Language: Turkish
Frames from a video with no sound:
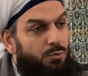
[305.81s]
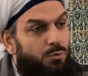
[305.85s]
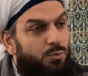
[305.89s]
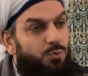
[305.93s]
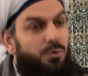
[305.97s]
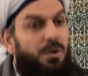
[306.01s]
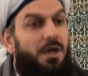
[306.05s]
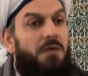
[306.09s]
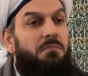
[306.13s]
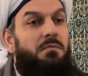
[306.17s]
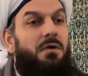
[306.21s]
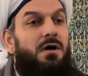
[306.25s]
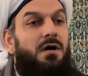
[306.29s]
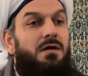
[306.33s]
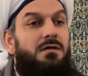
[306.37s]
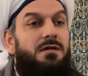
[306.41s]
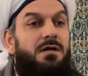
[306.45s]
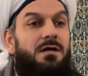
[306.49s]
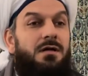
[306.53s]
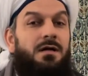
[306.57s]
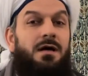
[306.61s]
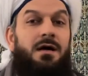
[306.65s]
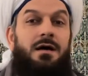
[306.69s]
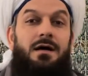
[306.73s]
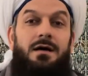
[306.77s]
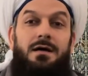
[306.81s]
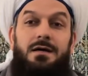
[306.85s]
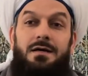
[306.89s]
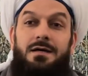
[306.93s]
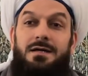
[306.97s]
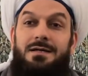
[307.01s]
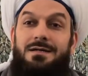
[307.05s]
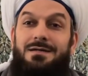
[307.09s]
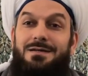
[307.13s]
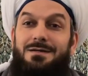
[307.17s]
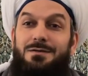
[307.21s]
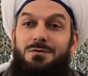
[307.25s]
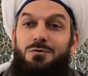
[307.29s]
ulemalara
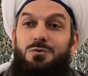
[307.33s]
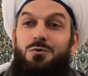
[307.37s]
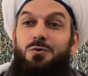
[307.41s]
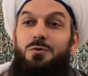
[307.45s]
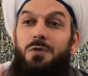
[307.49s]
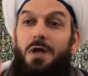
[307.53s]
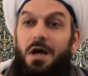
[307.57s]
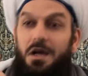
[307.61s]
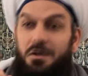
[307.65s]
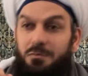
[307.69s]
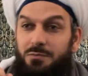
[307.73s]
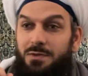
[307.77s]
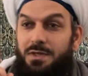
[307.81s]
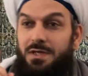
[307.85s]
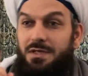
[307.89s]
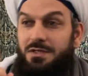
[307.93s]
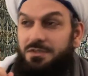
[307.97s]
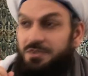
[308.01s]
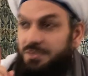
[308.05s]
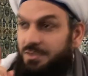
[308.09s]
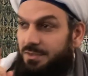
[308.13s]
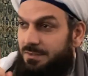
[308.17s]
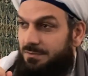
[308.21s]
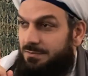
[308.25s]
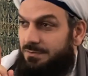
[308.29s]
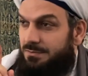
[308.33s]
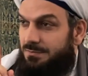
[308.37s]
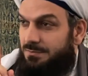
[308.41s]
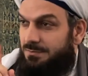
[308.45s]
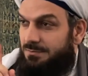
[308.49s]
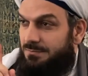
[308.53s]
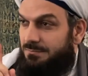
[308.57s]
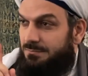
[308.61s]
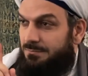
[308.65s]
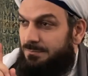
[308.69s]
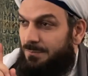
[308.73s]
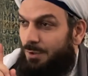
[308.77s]
kulak vereceğiz.